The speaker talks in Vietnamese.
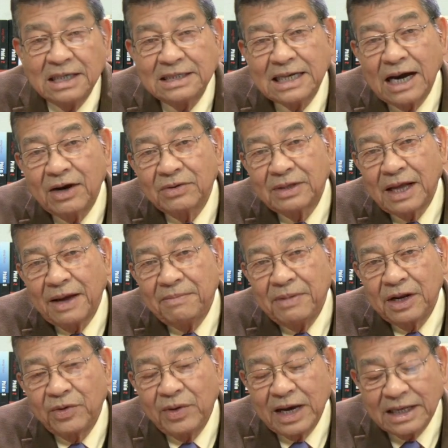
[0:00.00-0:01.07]
chào tạm
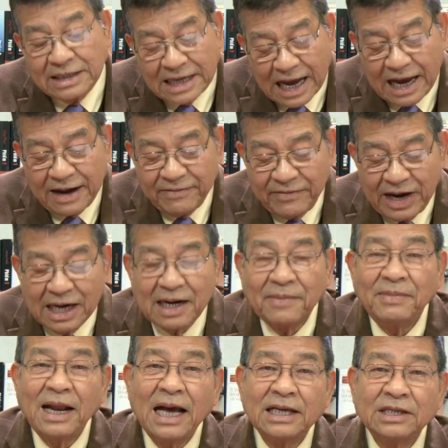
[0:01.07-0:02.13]
biệt quý khán giả và hẹn
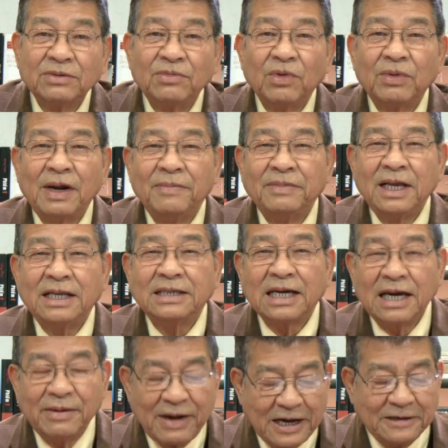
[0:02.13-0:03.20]
gặp lại trong mục điểm tin
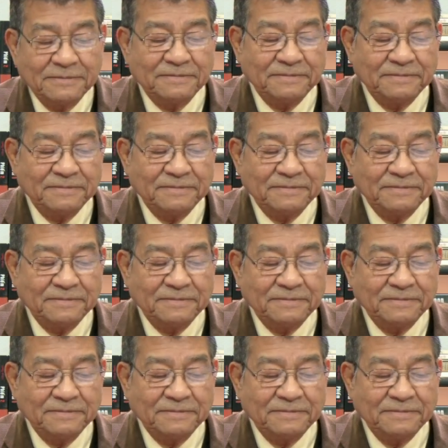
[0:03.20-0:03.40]
sáng ngày mai